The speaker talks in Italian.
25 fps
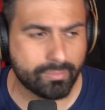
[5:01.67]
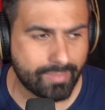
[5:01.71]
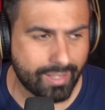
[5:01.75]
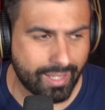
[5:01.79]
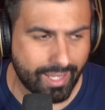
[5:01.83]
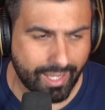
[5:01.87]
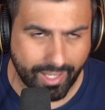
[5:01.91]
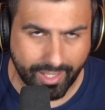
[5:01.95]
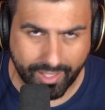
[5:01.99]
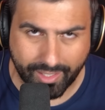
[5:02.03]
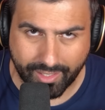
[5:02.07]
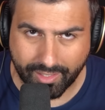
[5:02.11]

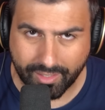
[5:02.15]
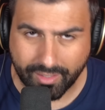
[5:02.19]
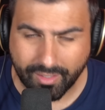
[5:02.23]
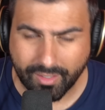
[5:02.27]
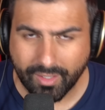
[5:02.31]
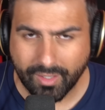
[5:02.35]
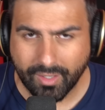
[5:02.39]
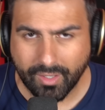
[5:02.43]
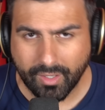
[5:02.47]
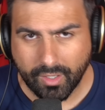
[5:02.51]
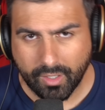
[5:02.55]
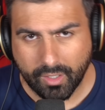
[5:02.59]
ormai
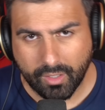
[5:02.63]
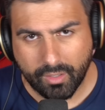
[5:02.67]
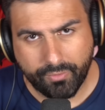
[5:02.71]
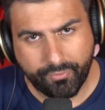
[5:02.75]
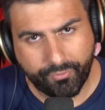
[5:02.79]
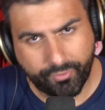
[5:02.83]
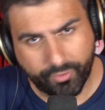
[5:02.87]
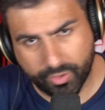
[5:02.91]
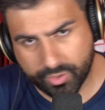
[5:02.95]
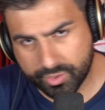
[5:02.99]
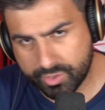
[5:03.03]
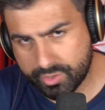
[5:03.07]

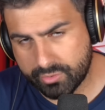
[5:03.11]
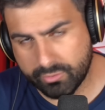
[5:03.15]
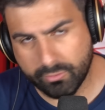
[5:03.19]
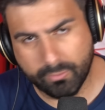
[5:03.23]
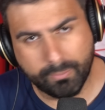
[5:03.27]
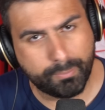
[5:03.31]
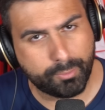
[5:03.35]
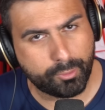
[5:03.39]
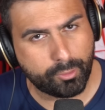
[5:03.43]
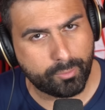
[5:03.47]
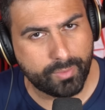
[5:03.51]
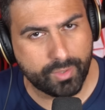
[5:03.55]
fosse
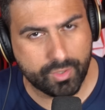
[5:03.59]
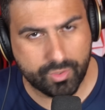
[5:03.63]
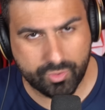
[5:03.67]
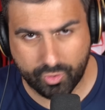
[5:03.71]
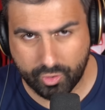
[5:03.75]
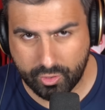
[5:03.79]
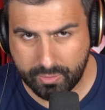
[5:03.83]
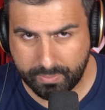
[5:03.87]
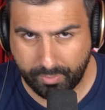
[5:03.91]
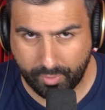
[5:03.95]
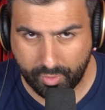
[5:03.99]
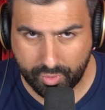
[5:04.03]
un
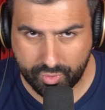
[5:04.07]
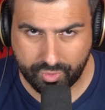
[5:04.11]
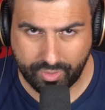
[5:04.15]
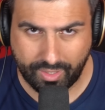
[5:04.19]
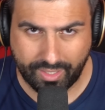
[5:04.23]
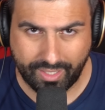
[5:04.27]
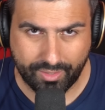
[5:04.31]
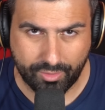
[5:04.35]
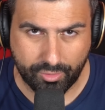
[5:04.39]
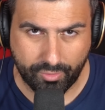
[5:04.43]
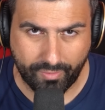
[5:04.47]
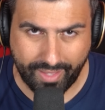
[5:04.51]
promesso sposo
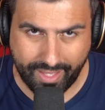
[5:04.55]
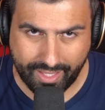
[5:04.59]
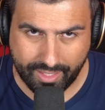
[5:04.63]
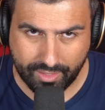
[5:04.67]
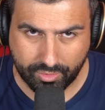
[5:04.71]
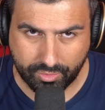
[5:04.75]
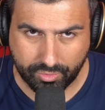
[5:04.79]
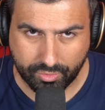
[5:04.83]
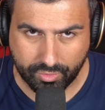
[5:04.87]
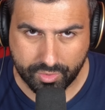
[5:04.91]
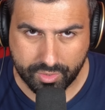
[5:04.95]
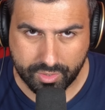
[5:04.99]
della
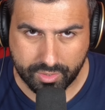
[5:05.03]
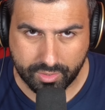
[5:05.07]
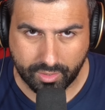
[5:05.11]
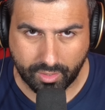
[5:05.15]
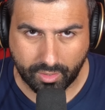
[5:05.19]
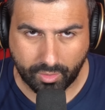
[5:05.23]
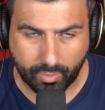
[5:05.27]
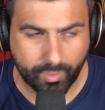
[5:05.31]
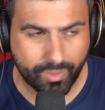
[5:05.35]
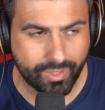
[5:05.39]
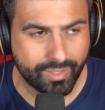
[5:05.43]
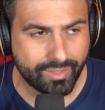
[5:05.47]

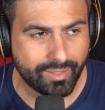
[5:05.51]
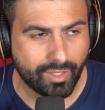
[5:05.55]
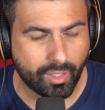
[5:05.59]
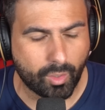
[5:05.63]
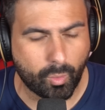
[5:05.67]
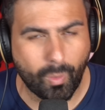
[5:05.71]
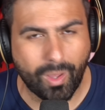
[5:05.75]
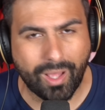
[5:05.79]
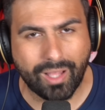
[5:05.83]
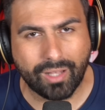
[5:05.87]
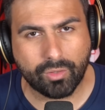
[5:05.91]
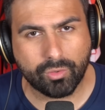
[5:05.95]
Juventus. Quindi
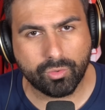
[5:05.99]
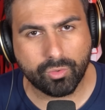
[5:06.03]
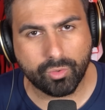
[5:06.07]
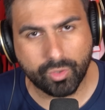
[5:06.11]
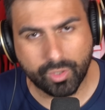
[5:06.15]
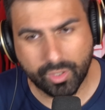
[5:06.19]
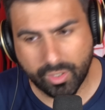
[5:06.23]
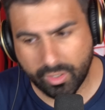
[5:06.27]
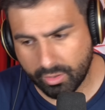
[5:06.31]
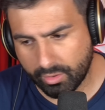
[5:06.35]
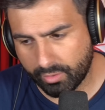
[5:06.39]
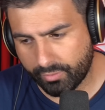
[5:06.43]

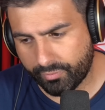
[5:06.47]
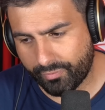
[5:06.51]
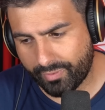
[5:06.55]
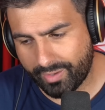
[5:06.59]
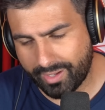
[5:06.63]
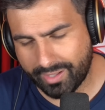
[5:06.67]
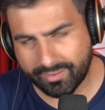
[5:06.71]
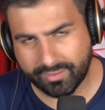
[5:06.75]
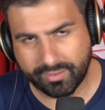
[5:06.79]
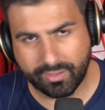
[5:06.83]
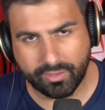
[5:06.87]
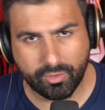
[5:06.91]
quando io ho
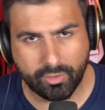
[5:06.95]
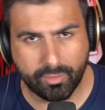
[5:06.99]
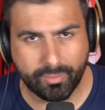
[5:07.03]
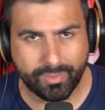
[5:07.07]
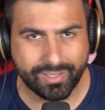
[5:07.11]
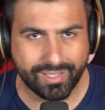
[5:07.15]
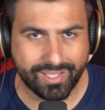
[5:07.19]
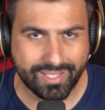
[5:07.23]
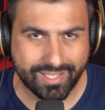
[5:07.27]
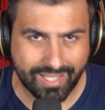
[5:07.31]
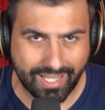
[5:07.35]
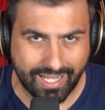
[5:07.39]
fatto il
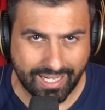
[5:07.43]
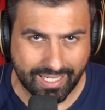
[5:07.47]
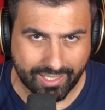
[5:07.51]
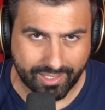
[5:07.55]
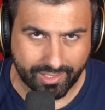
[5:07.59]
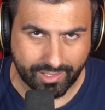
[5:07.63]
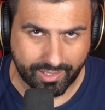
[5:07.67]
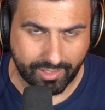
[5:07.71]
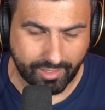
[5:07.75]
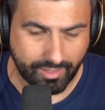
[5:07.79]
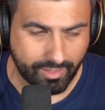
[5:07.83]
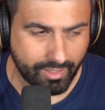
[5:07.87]
nome di
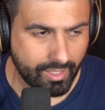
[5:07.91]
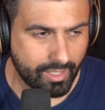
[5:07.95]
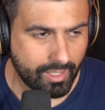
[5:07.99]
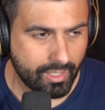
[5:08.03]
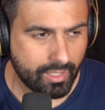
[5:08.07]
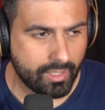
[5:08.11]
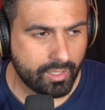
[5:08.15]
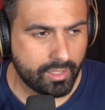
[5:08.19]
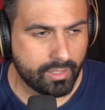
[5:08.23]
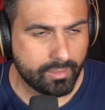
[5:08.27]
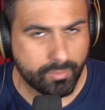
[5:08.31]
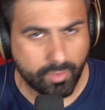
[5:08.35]
Sarri
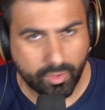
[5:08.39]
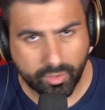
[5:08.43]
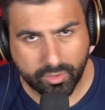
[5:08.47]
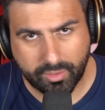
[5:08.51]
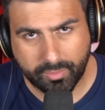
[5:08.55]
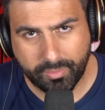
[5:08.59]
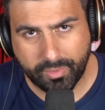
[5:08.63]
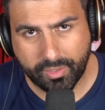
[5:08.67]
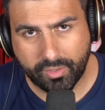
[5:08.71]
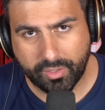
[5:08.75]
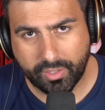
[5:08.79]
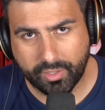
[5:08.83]

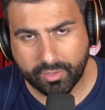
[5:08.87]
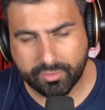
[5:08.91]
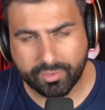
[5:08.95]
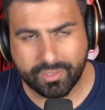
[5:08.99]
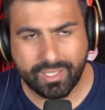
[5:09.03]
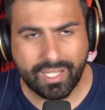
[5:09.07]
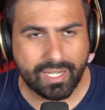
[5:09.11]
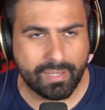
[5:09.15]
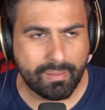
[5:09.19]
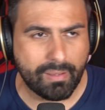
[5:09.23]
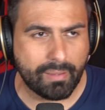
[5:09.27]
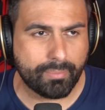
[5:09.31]
Molti mi hanno detto,
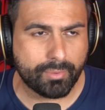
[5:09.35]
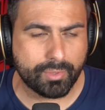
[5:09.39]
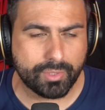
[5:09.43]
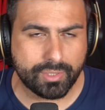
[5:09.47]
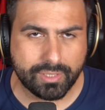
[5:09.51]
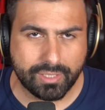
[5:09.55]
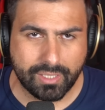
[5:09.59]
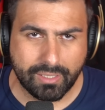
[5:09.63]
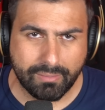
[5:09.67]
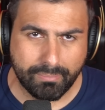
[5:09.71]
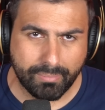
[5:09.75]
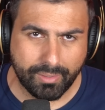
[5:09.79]
Dani, ma è
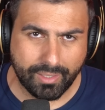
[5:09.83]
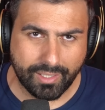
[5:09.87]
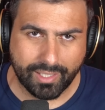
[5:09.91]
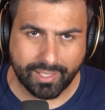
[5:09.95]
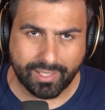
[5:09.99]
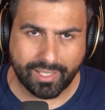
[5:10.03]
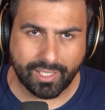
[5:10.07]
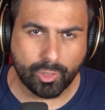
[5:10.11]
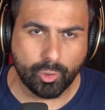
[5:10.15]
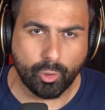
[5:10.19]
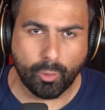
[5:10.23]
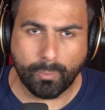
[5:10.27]

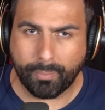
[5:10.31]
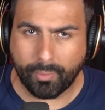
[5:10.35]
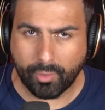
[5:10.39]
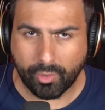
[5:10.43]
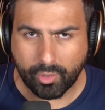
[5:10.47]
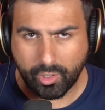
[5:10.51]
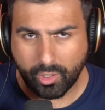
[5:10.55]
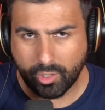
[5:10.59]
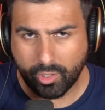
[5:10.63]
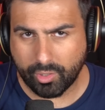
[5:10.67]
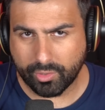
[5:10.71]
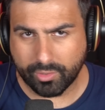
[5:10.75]
possibile che
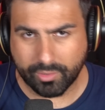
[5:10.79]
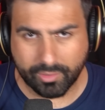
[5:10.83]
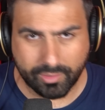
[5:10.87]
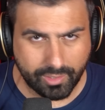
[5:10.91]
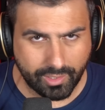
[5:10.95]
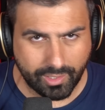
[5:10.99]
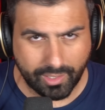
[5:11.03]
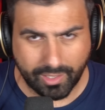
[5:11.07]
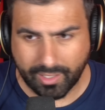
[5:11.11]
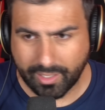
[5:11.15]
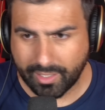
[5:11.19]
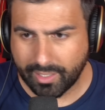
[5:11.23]
dopo
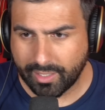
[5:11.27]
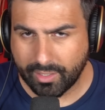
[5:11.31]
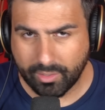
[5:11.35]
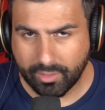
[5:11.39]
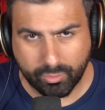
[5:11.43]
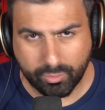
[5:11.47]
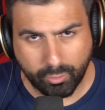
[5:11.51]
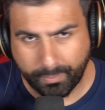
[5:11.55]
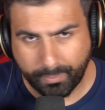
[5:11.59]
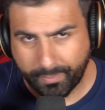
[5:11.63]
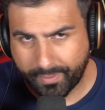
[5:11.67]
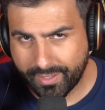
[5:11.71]

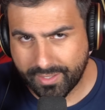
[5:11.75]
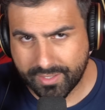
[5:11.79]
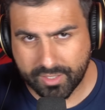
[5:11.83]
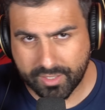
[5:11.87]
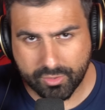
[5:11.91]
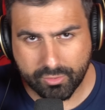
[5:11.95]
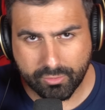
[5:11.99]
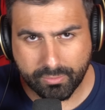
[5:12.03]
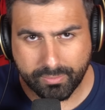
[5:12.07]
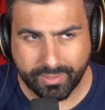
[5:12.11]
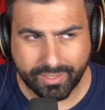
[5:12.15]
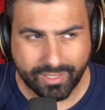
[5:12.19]
Conte tu
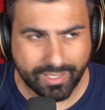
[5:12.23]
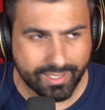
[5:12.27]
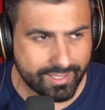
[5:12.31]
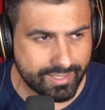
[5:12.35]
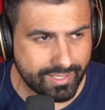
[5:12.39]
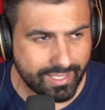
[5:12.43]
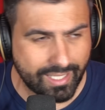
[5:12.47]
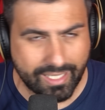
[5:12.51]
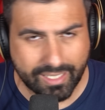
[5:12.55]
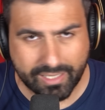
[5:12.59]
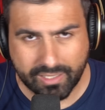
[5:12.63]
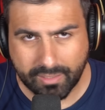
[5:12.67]
pensi subito a
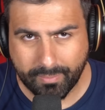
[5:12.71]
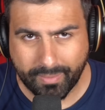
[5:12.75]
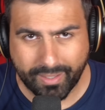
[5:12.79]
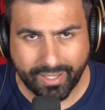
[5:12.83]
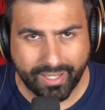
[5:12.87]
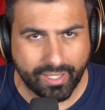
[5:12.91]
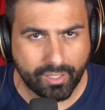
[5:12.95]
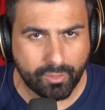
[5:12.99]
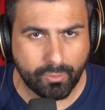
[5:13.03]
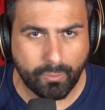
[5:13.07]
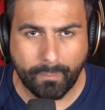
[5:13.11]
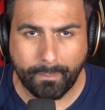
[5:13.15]
Sarri e
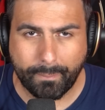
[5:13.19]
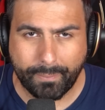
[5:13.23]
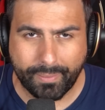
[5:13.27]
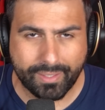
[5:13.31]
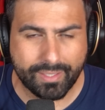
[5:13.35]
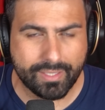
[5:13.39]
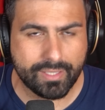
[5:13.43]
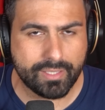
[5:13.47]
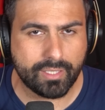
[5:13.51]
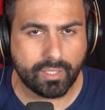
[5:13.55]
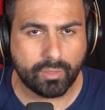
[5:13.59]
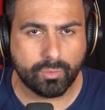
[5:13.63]
magari non
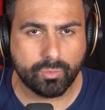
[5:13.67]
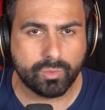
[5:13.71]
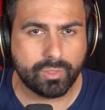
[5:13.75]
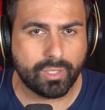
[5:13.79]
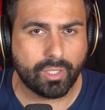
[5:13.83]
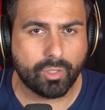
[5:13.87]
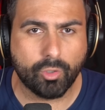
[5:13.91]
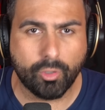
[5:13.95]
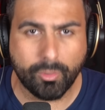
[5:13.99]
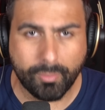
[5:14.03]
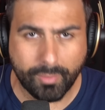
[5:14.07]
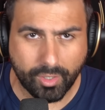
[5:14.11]
pensi a un
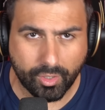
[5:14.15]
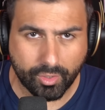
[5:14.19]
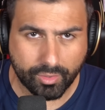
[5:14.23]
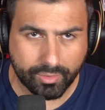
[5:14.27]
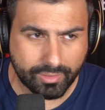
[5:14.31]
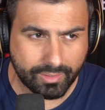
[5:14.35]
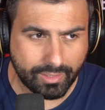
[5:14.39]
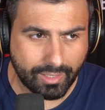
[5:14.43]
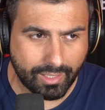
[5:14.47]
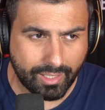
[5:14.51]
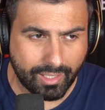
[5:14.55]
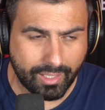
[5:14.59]
Tiago
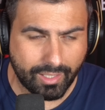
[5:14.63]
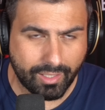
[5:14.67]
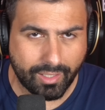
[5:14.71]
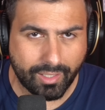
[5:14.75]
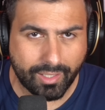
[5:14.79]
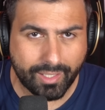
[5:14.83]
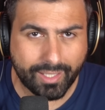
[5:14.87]
Motta?